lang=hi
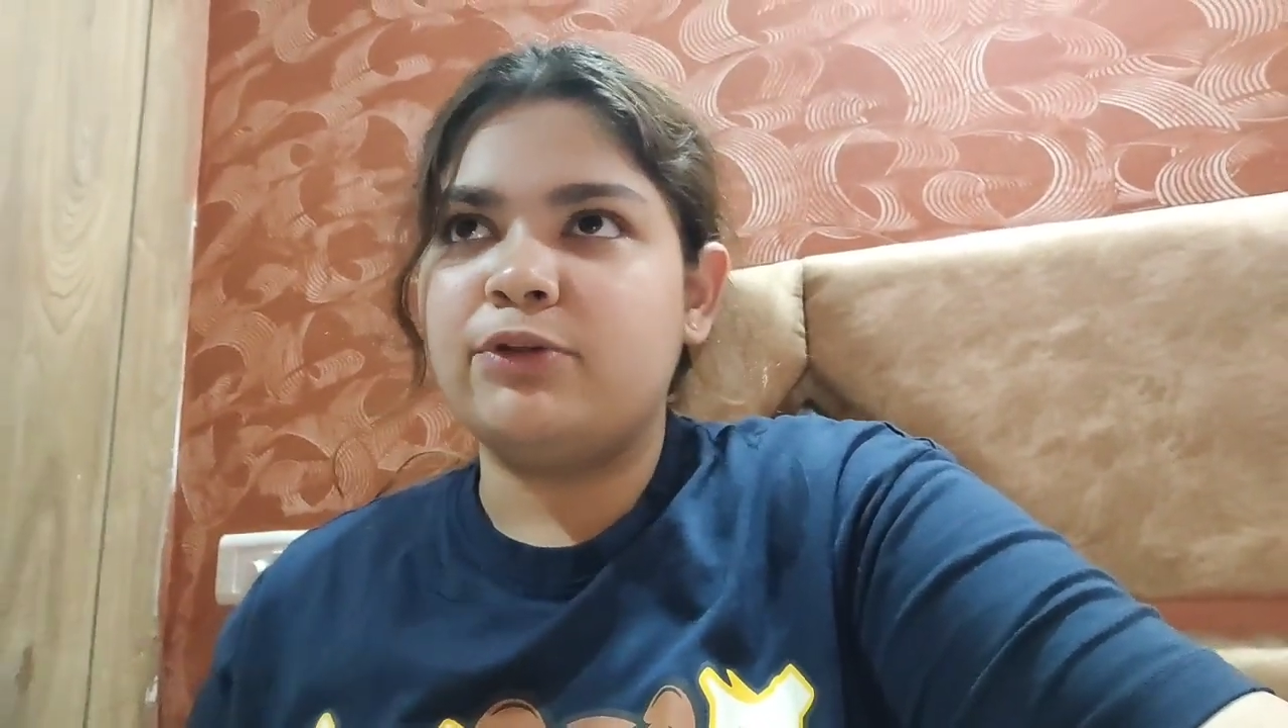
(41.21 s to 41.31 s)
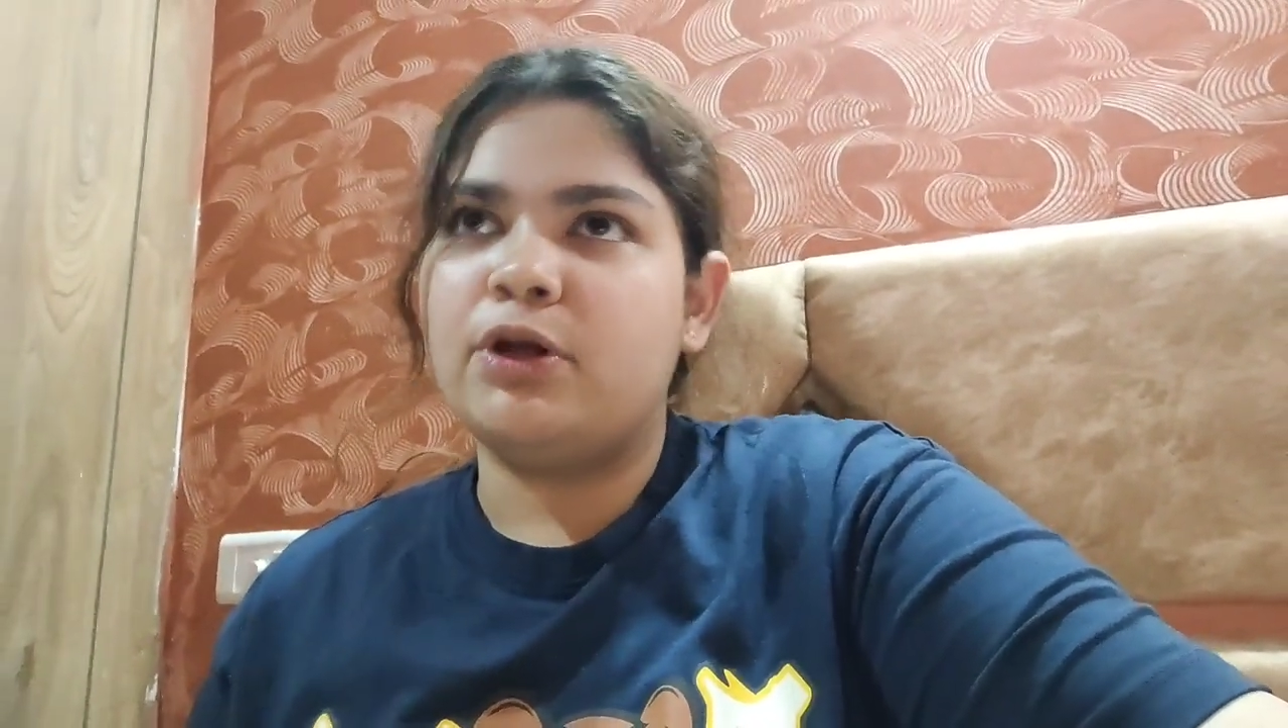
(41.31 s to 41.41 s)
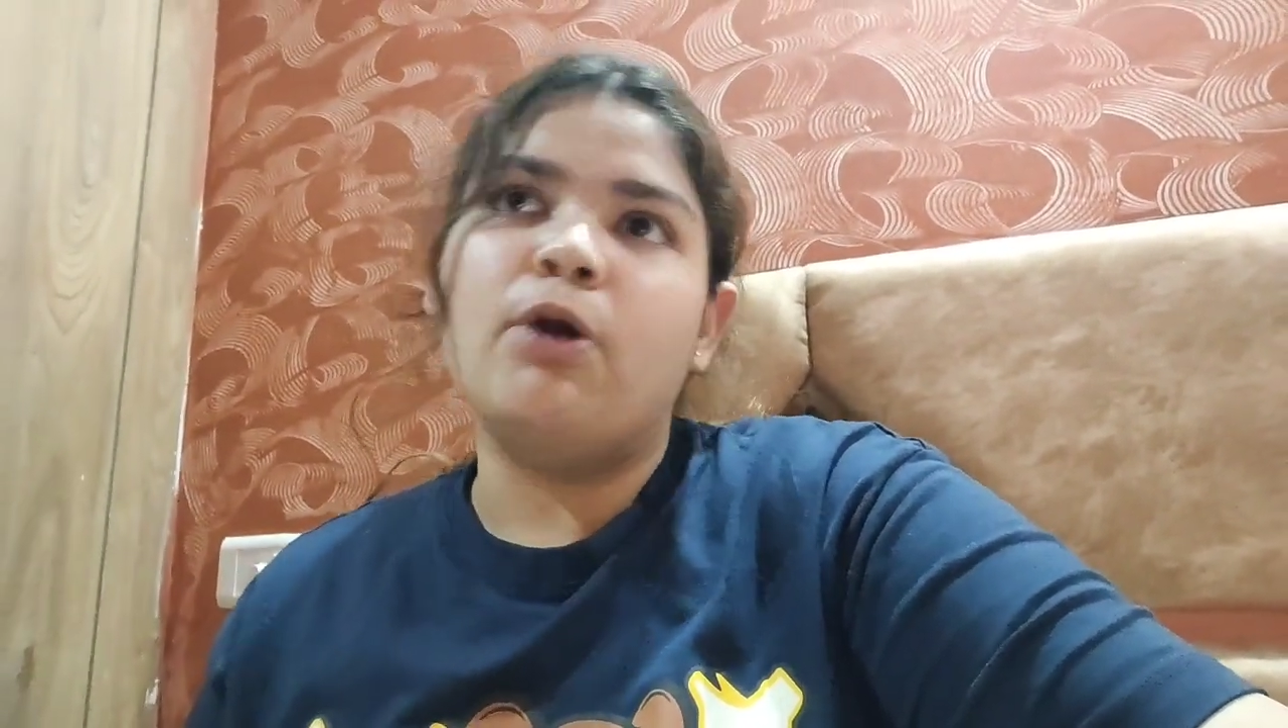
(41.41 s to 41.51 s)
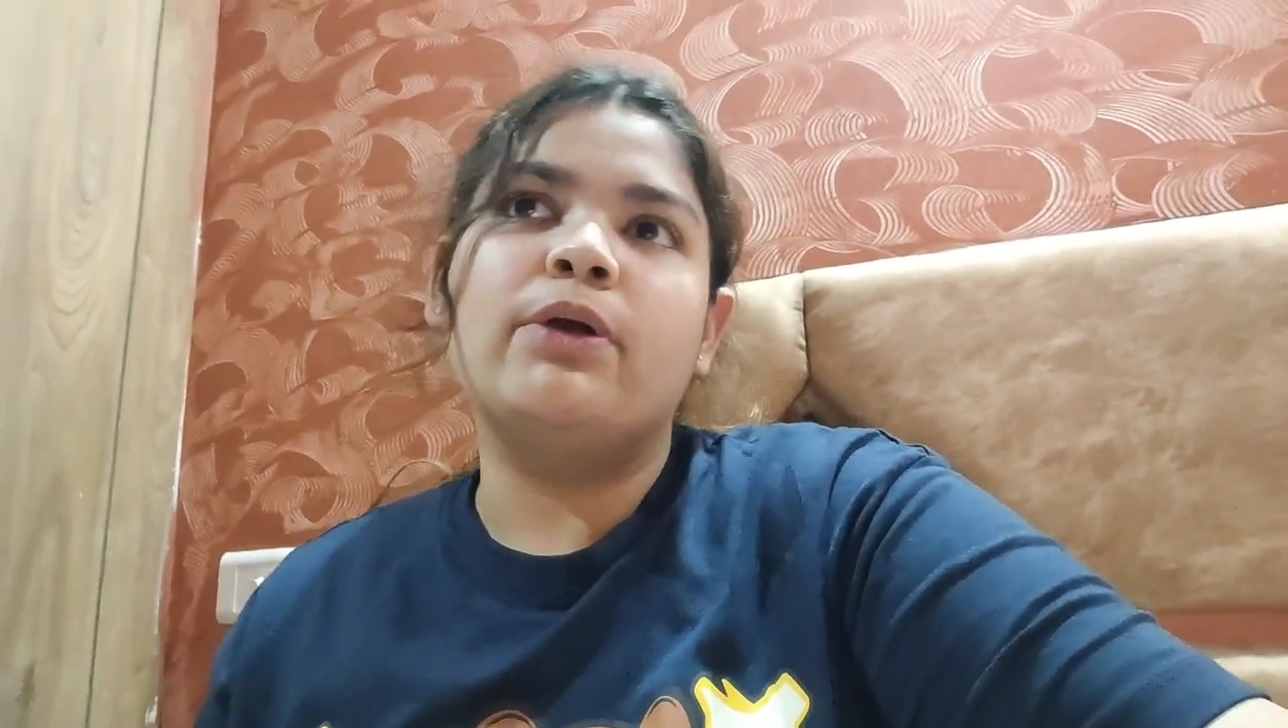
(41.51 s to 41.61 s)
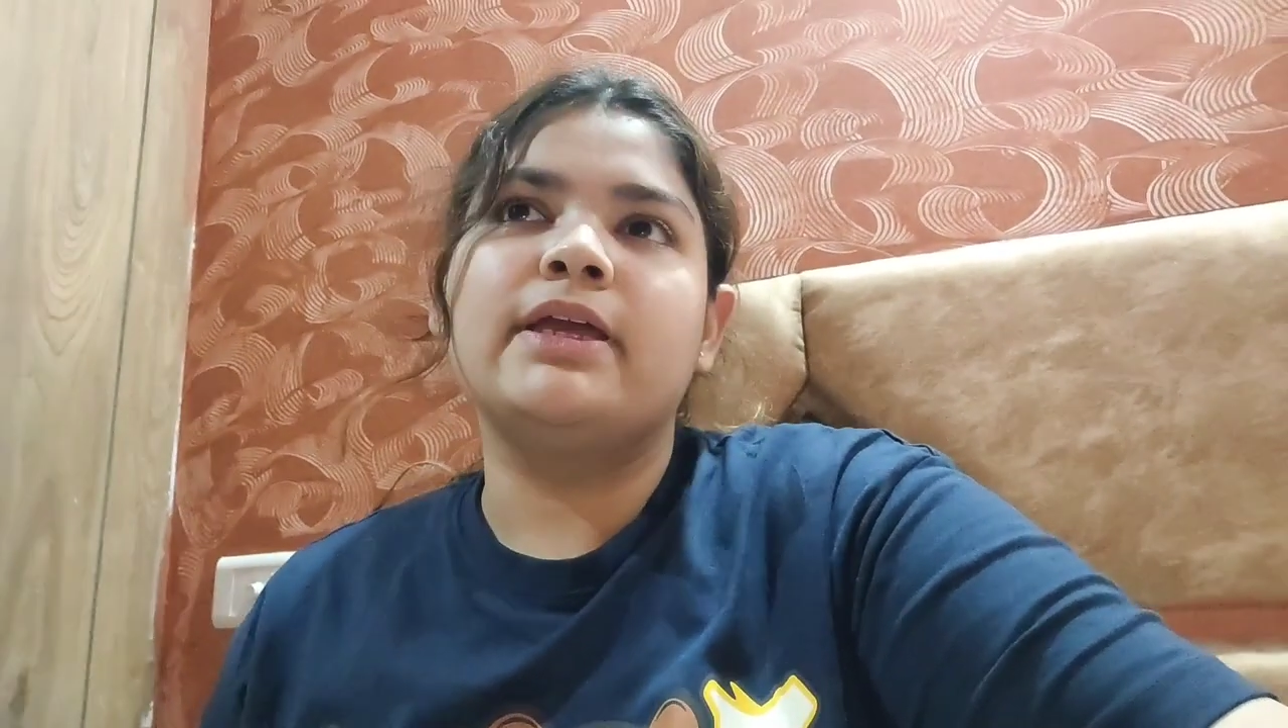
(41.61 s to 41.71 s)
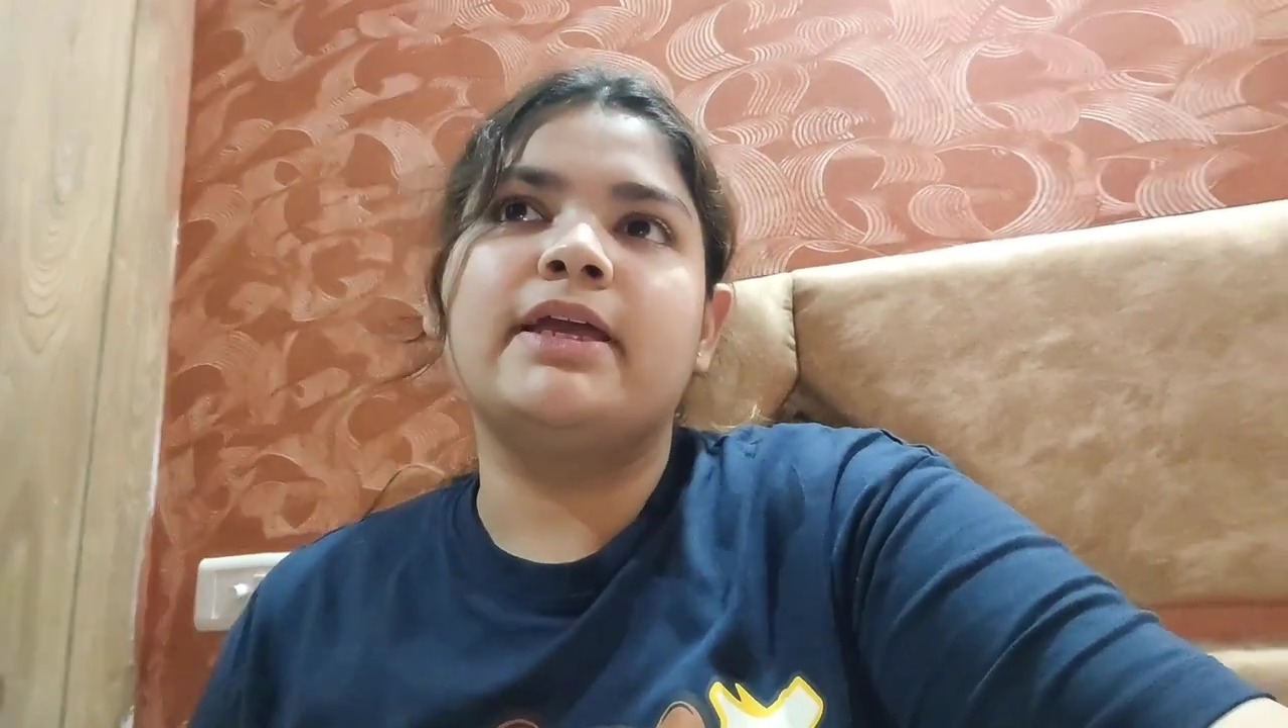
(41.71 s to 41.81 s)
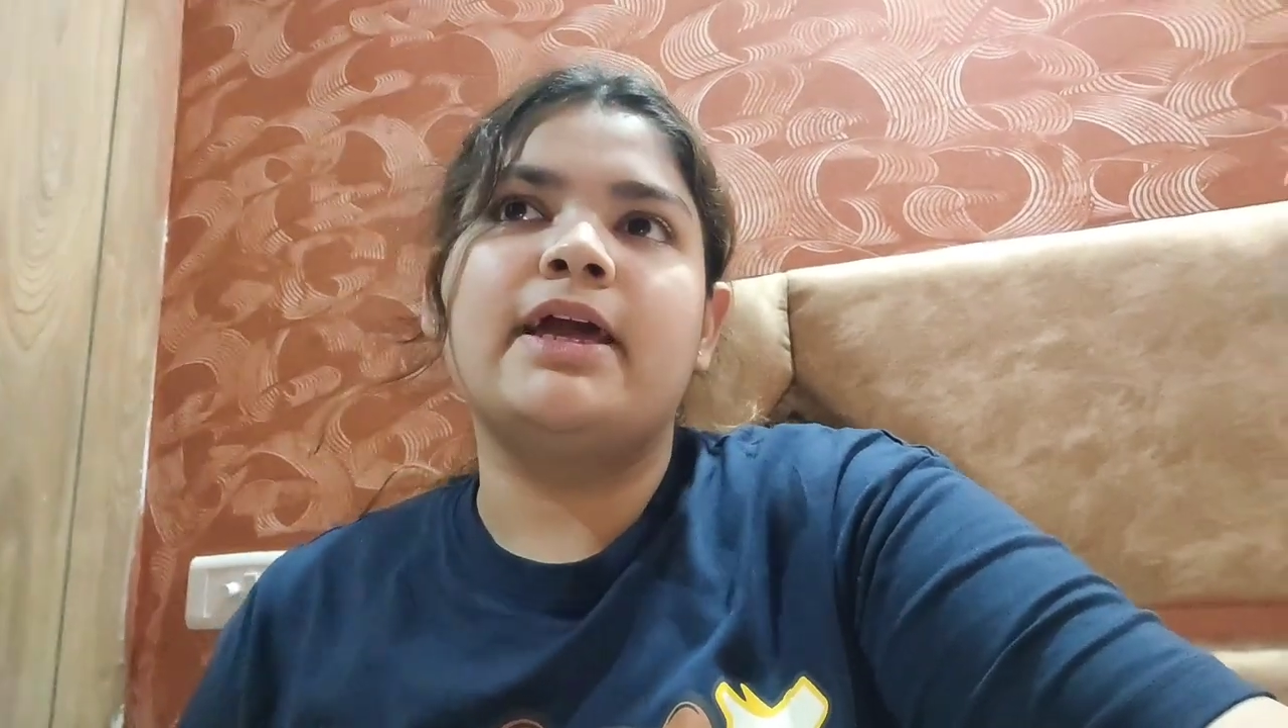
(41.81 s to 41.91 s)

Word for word: दिखाऊंगी कि